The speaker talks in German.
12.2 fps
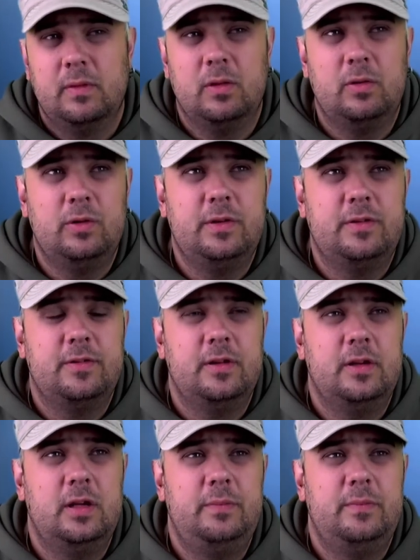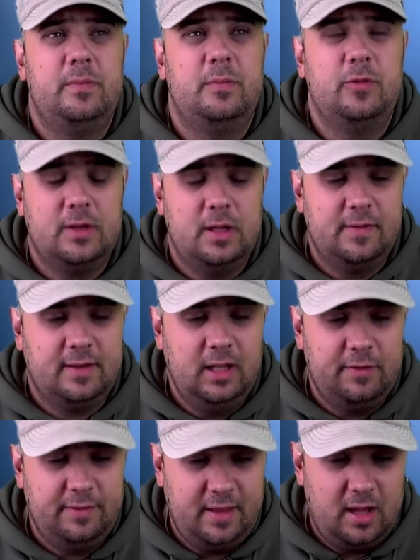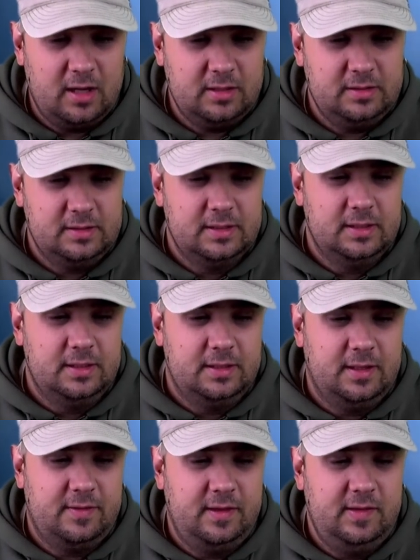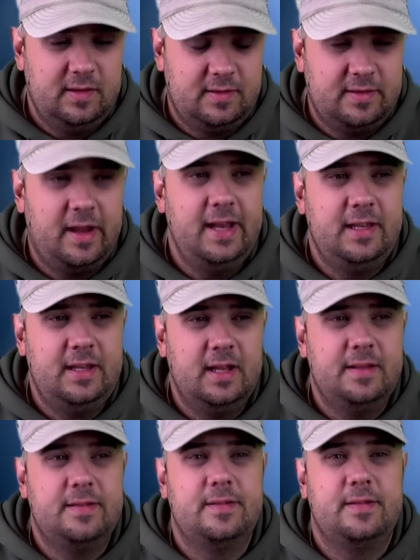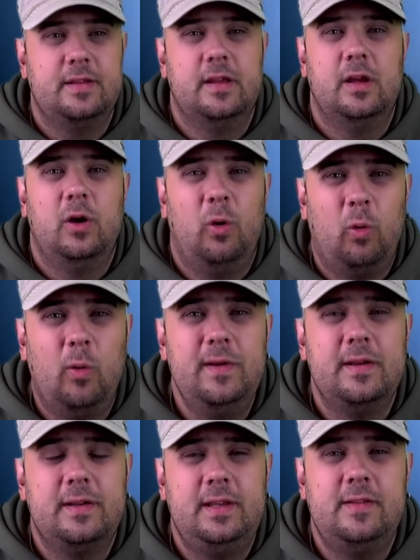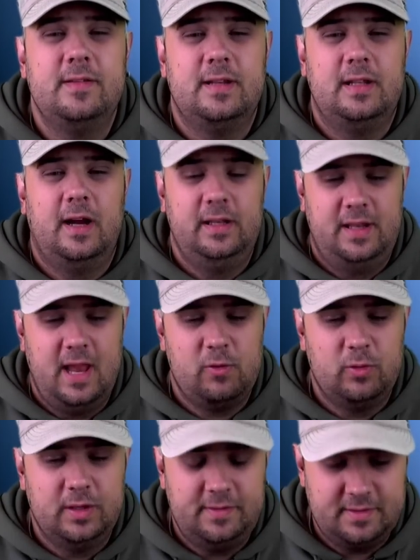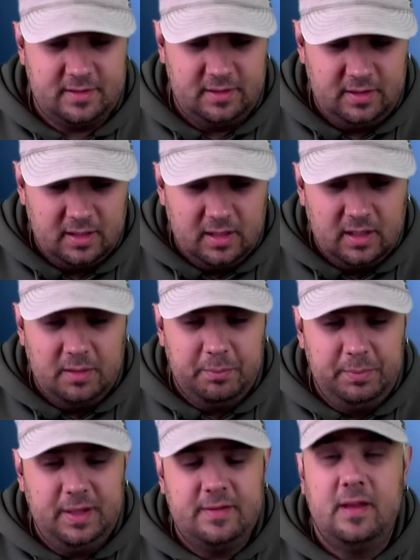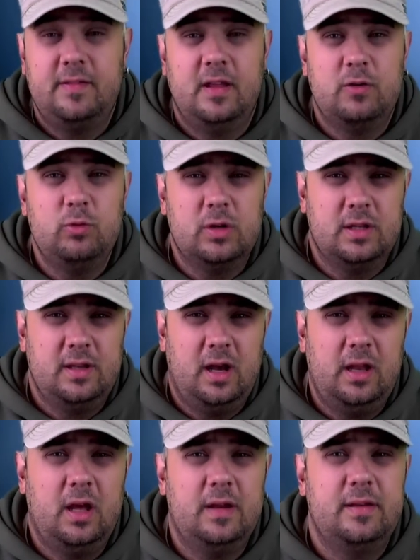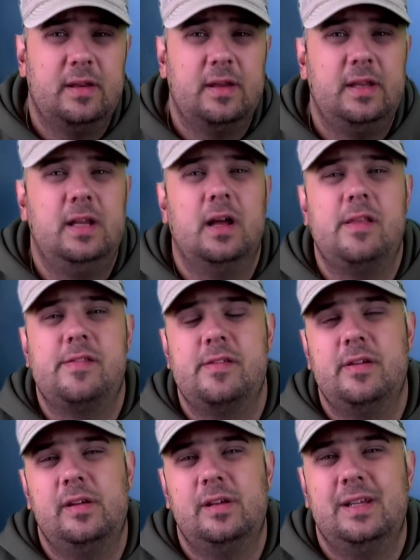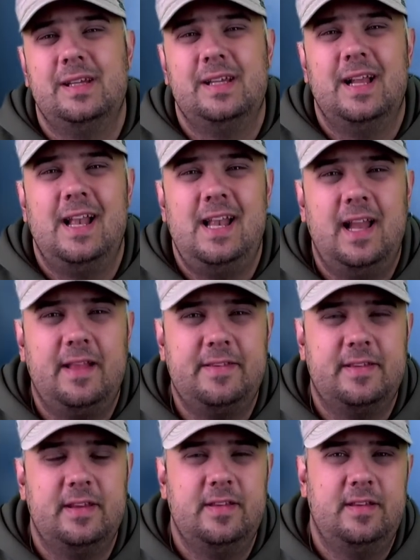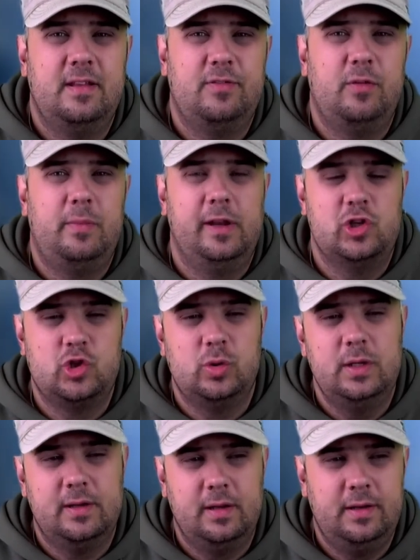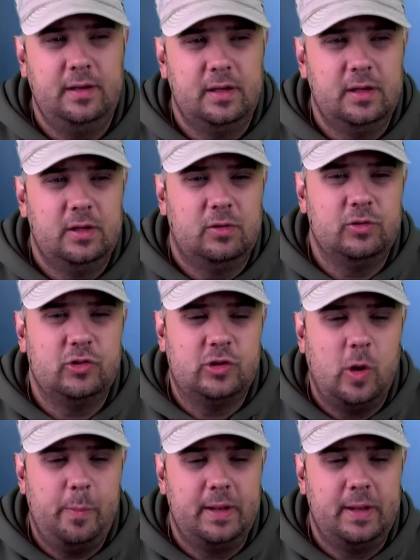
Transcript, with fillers: Und ähm, muss ganz klar sagen, dass diese Zeit jetzt ohne diesen kleinen Terroristen mir sehr, sehr gut getan hat. Die ganze Last ist jetzt von meinen Schultern und ich glaube, bei